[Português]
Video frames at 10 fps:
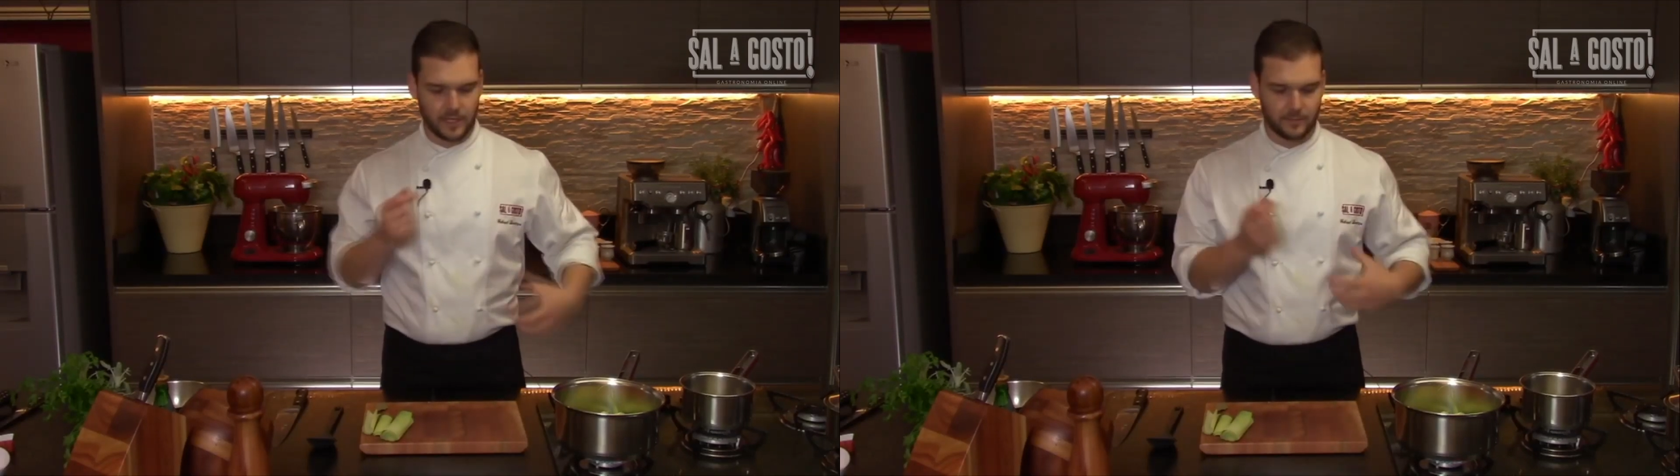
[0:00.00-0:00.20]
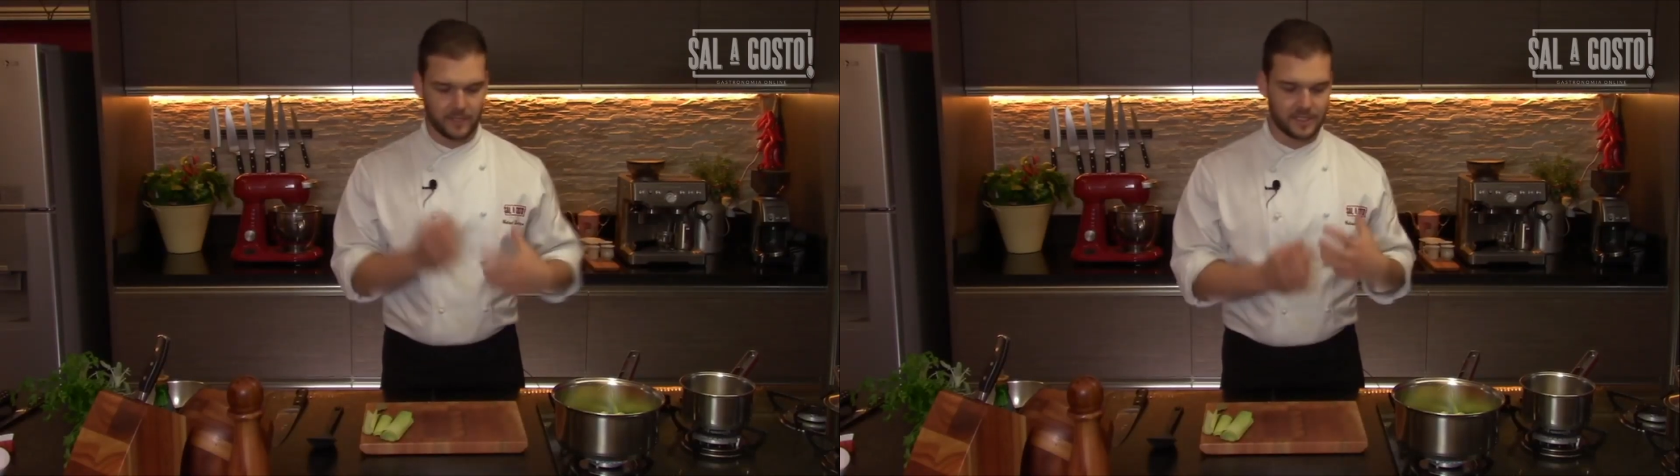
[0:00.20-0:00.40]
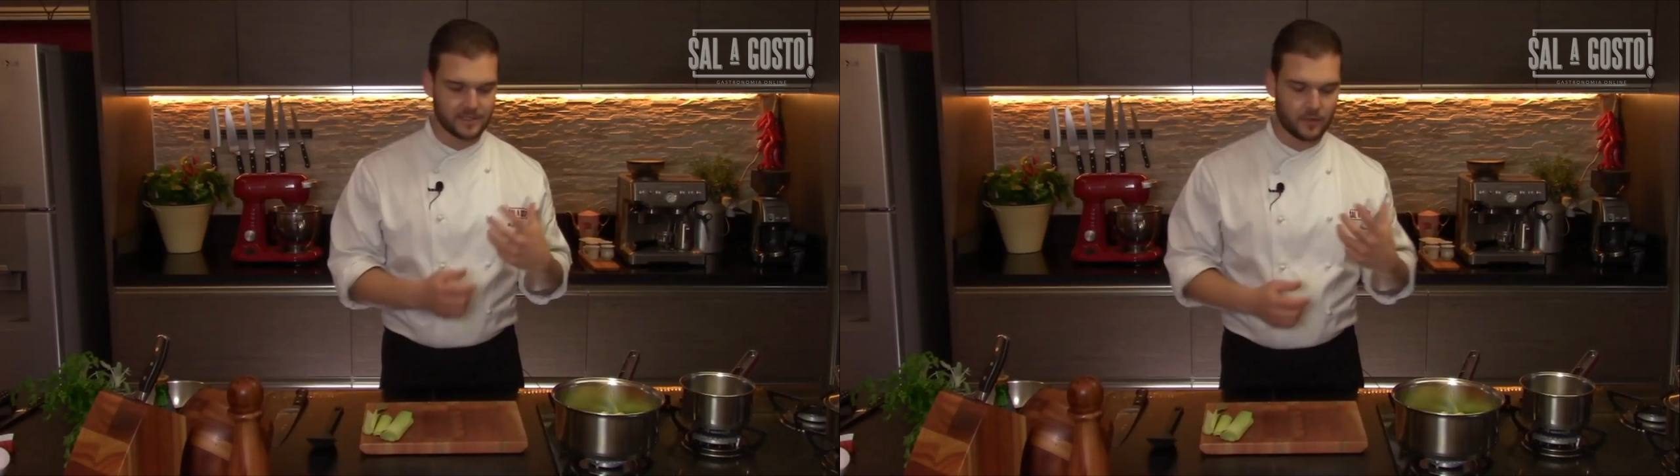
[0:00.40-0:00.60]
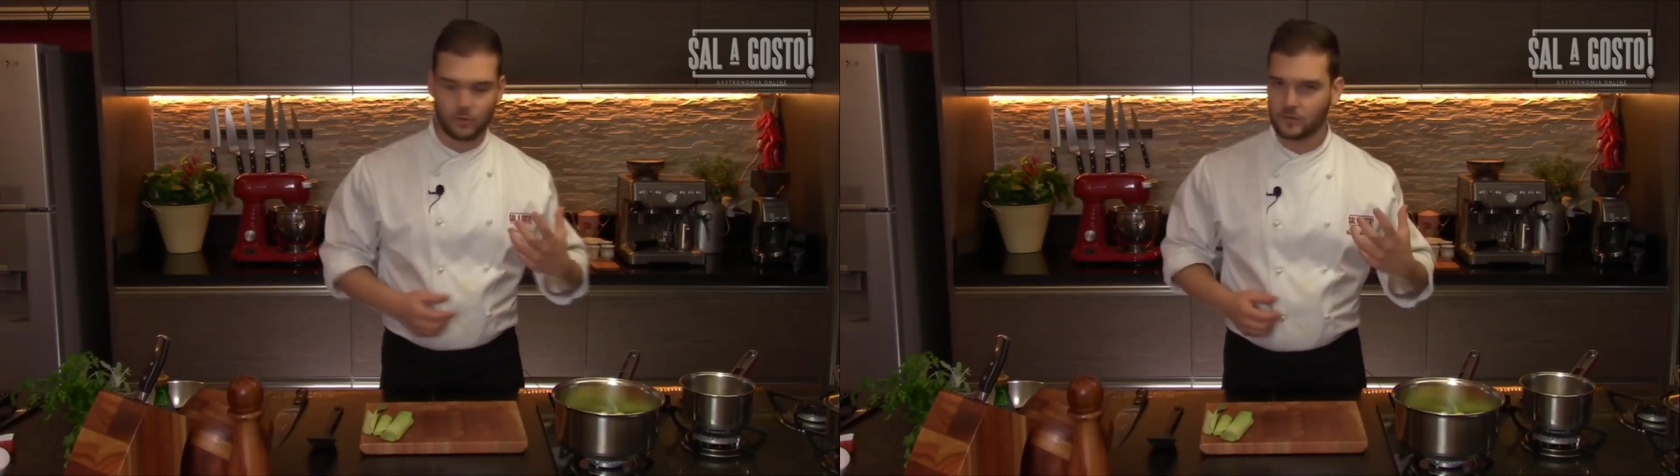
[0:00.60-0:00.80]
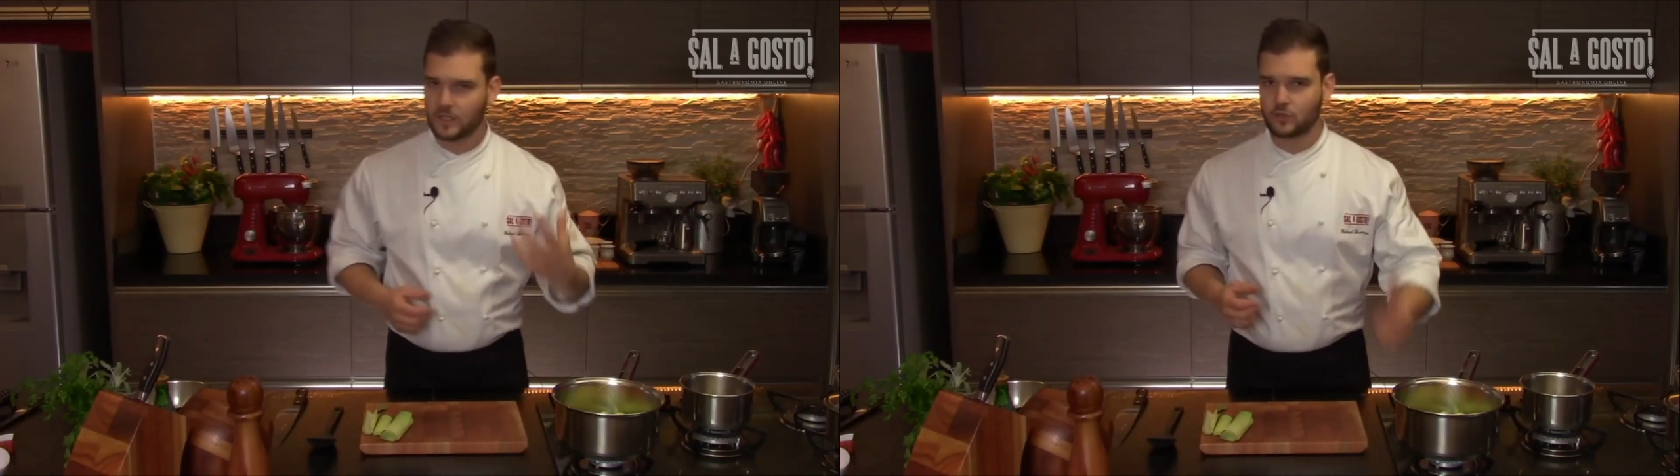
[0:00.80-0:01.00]
vão
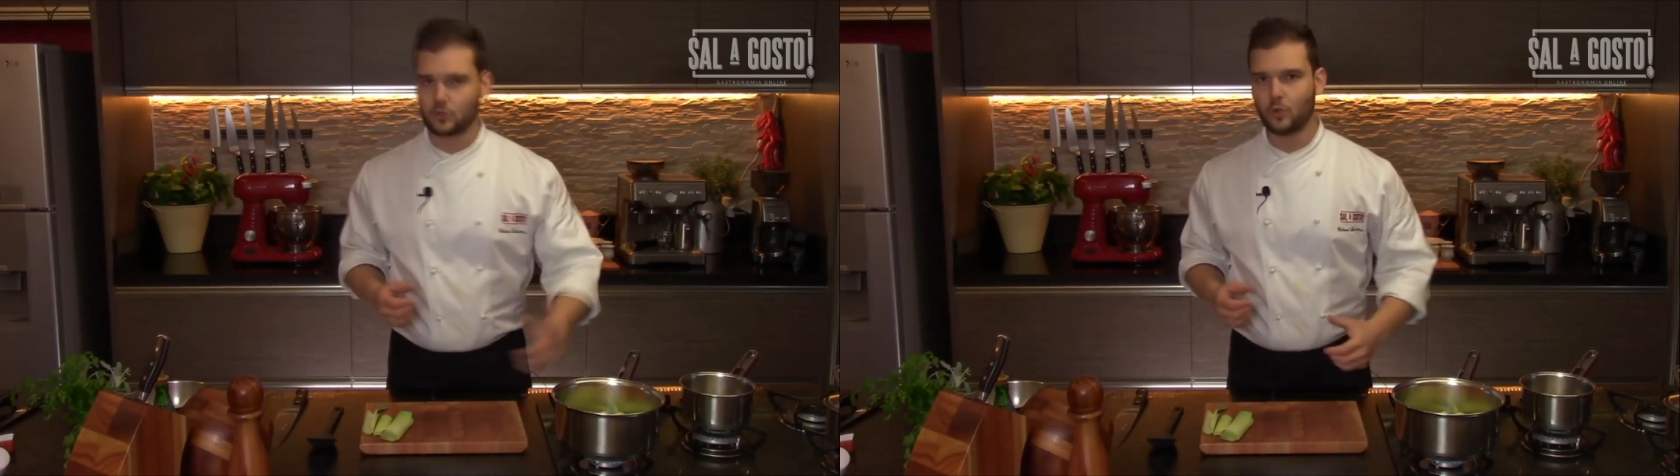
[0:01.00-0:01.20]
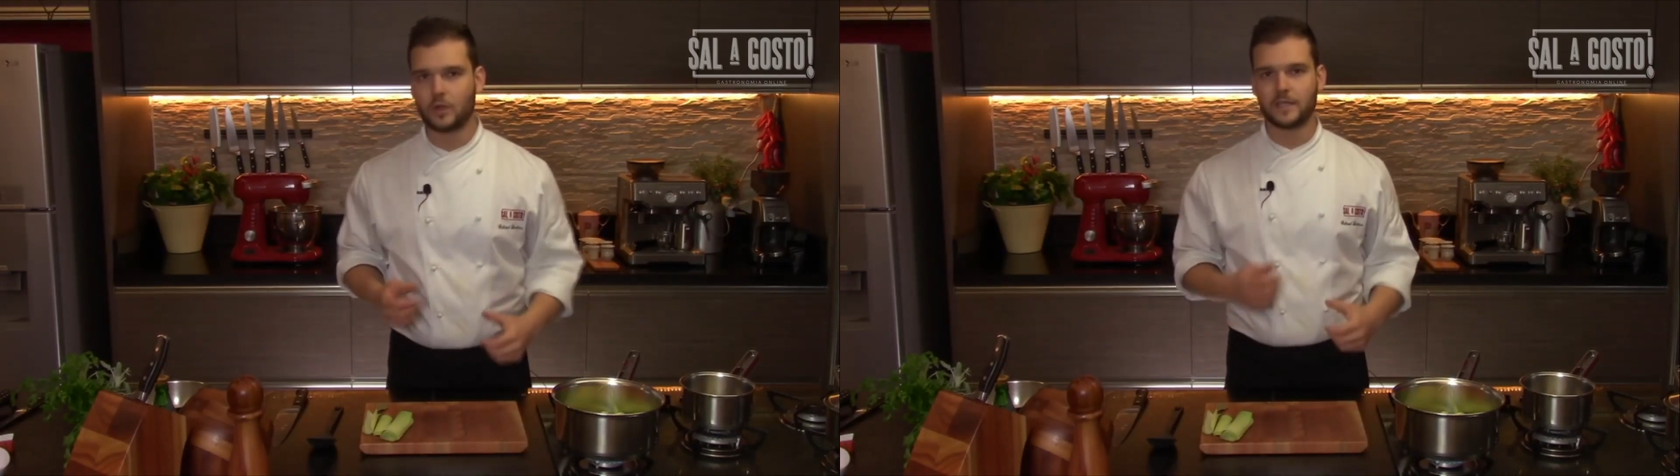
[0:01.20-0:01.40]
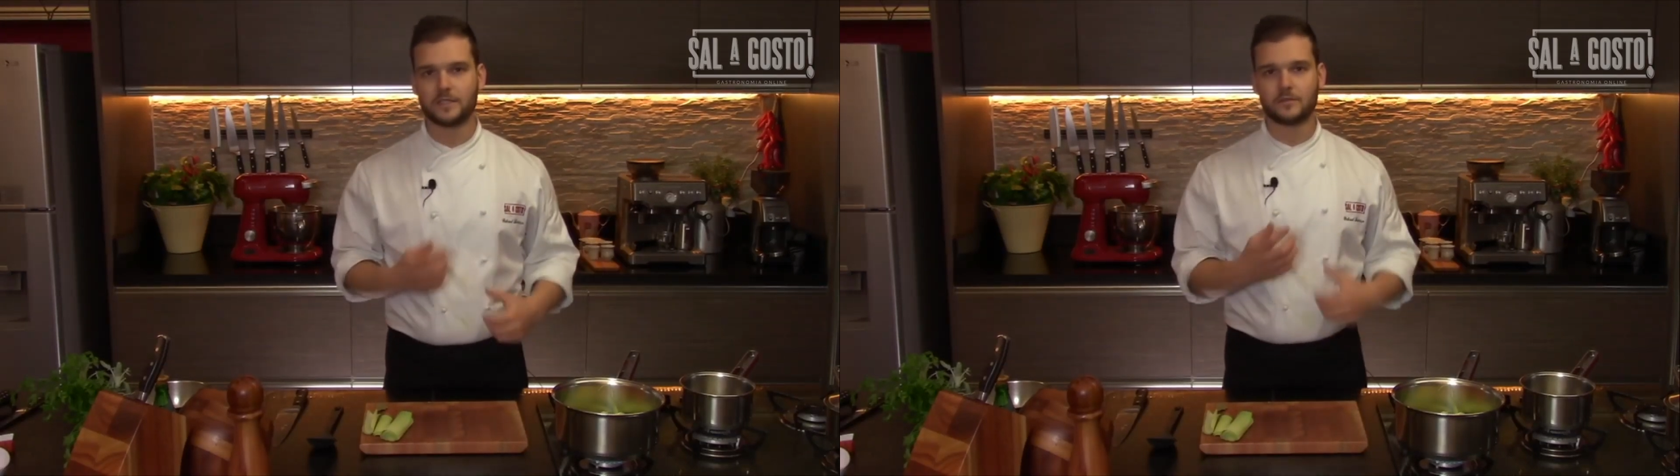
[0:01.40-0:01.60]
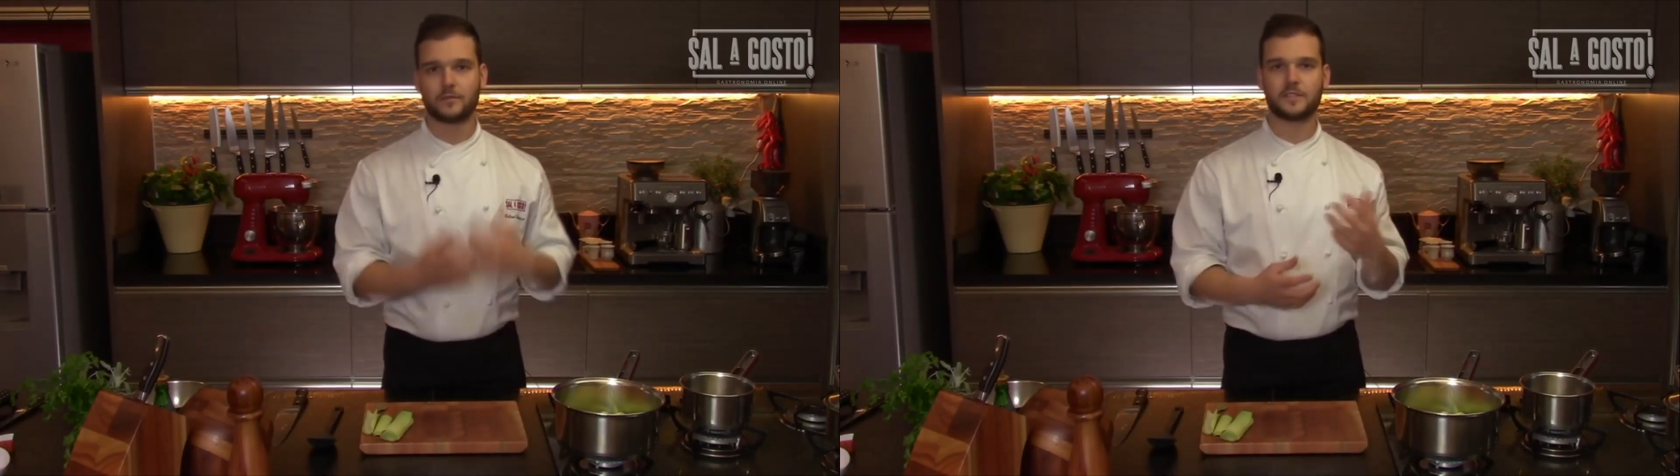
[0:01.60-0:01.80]
caramelizar alguns açúcares,